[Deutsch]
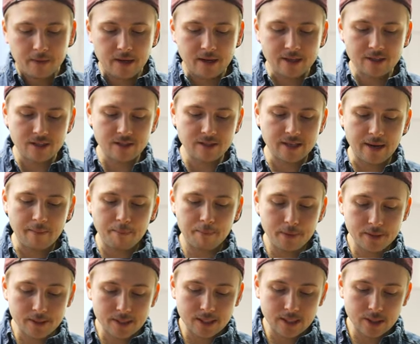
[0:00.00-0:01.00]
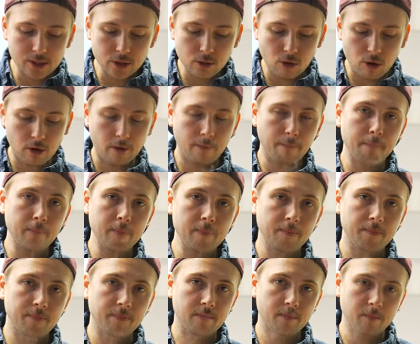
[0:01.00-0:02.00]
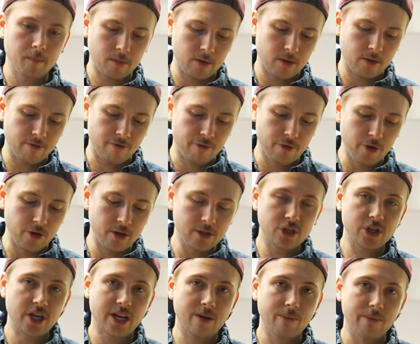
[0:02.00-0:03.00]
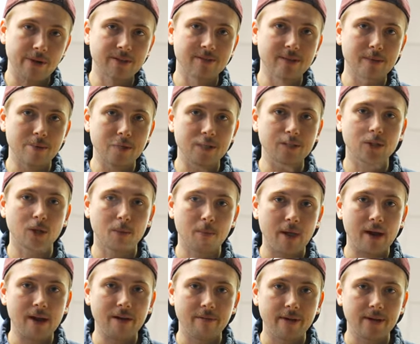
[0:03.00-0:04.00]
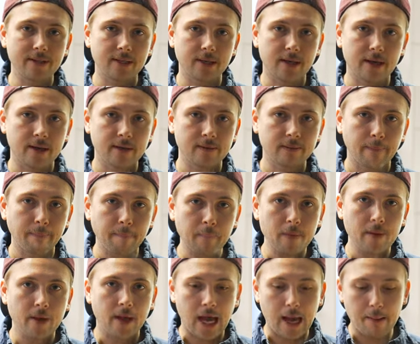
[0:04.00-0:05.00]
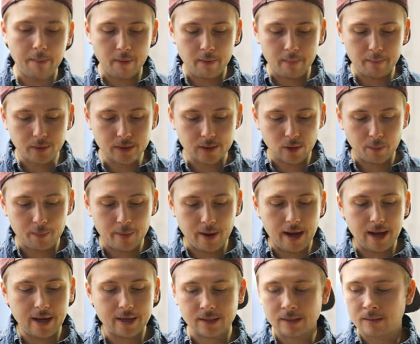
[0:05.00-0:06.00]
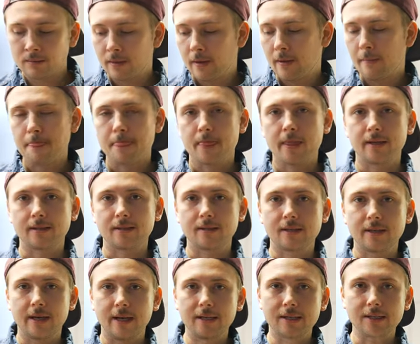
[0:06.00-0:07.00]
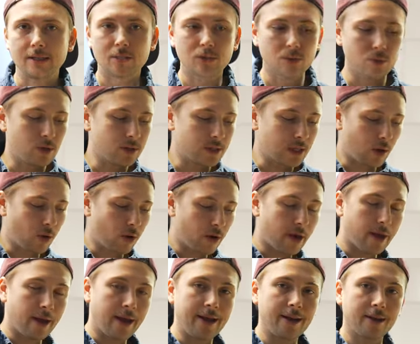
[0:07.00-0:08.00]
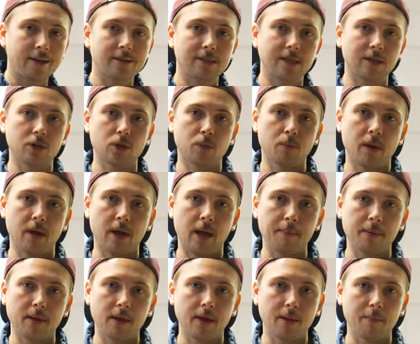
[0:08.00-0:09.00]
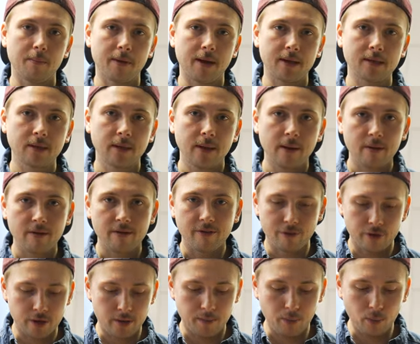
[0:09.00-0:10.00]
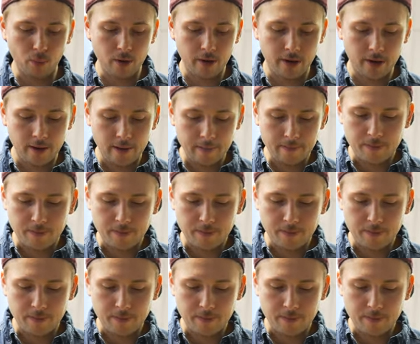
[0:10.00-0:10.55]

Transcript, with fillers: es ist ein bisschen trocken für Chicken Wings, die man das normalerweise kennt. Aber man muss auch beachten, dass das Hähnchen natürlich auch einiges an Geschmack abgegeben hat für die Brühe.